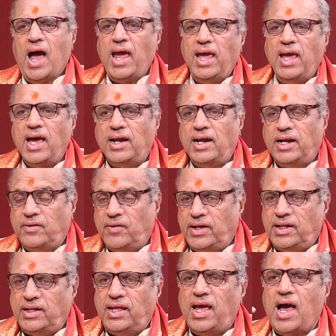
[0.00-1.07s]
ఐ
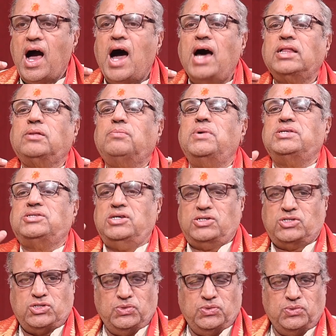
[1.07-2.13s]
అనేటువంటిది ఆత్మ
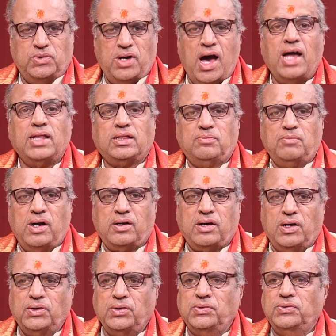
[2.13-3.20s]
చక్షు ఆత్మ
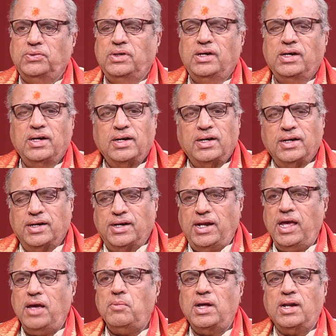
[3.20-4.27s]
కన్ను
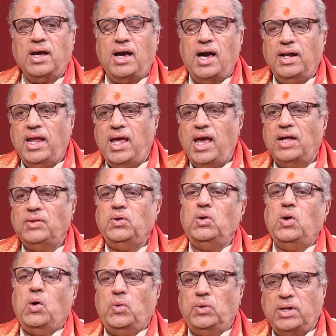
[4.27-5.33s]
డ్రీమ్ అనగానే
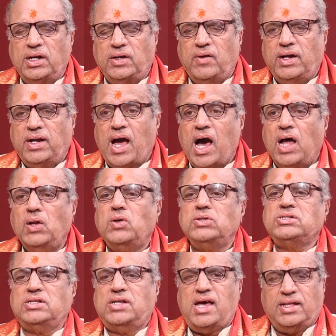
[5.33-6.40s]
అందులో ఉన్నటువంటి
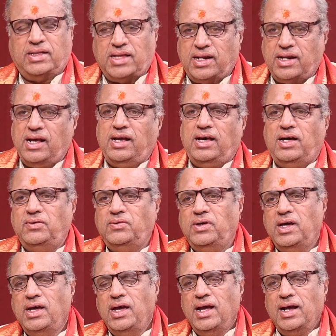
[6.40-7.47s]
ఆలోచన తరంగాలు
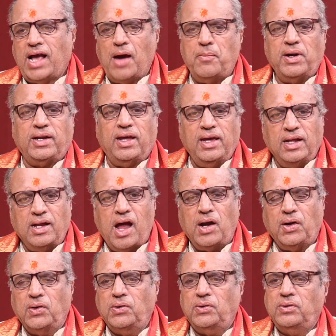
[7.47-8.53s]
కాబట్టి
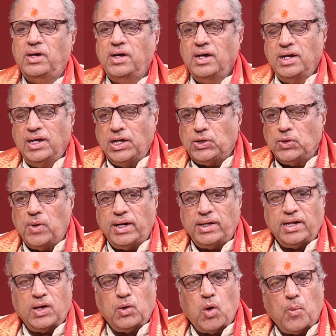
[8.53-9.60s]
ఈనాడు
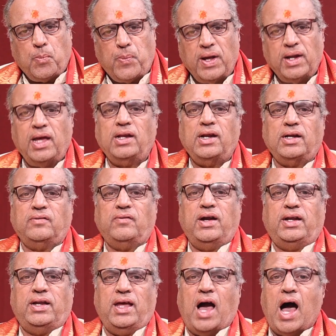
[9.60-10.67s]
ఇటువంటి
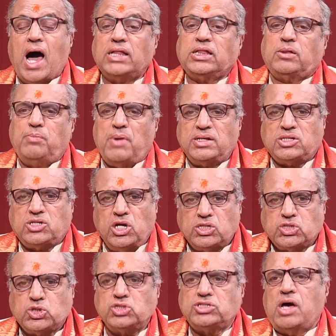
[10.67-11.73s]
గొప్పనైనటువంటి ఆత్మ
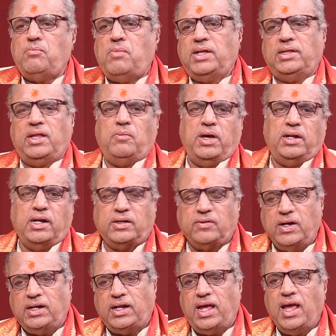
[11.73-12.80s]
చక్షు
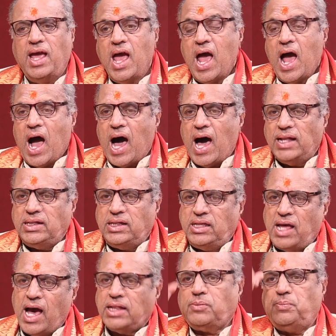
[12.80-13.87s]
సంబంధమైనటువంటి
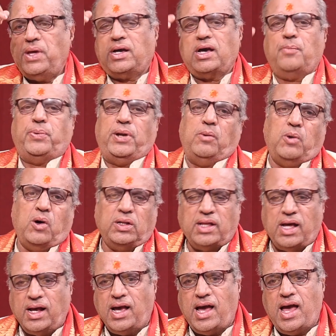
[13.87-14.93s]
ఆధ్యాత్మిక
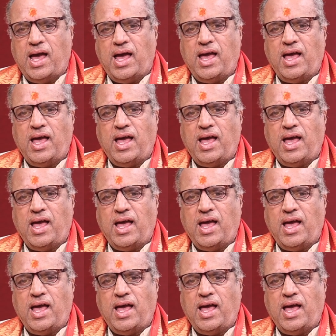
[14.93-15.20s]
ప్రబోధంగా